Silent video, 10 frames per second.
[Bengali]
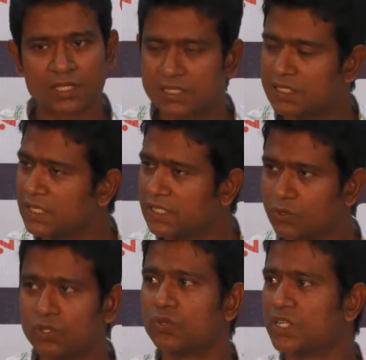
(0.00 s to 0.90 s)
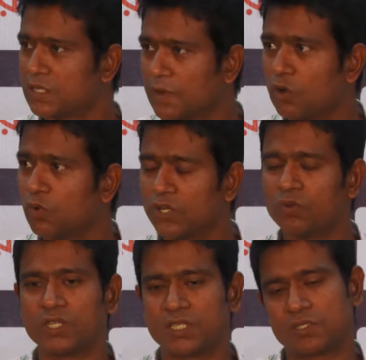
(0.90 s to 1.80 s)
তাস্কিন এসেও কিন্তু টেস্টে ভালো বোলিং
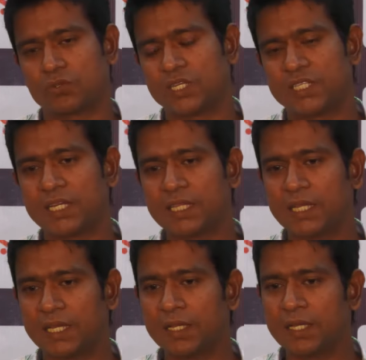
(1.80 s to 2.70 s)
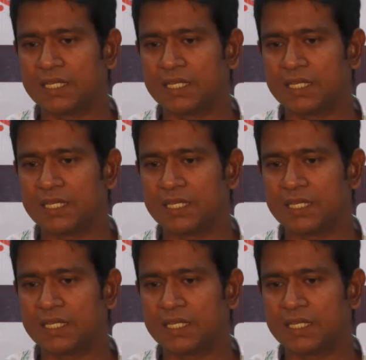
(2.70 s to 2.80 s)
করেছে সো সেই জায়গা থেকে